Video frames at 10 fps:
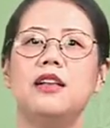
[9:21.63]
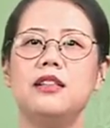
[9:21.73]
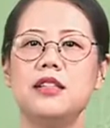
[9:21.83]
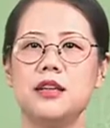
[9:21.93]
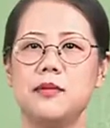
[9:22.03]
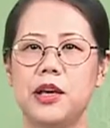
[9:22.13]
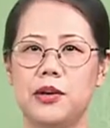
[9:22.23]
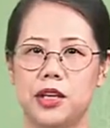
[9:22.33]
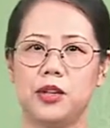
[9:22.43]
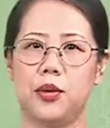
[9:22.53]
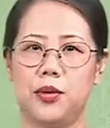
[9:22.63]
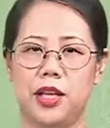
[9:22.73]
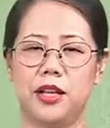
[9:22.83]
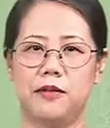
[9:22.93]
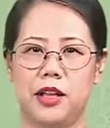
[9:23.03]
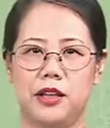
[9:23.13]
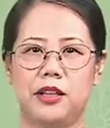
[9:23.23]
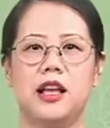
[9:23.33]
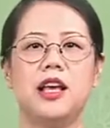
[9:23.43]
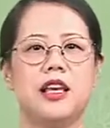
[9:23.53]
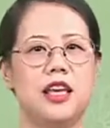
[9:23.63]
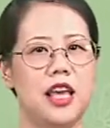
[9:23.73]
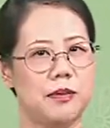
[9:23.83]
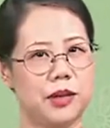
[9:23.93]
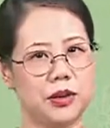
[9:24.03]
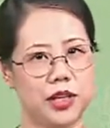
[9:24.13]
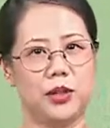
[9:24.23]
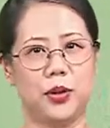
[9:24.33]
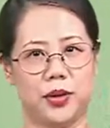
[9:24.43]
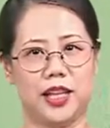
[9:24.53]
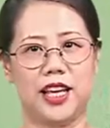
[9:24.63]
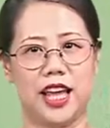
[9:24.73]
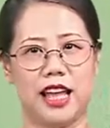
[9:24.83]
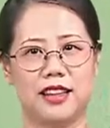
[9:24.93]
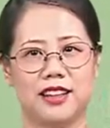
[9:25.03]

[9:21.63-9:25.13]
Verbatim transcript: 既没有一个统一的文，也没有一个统一的言，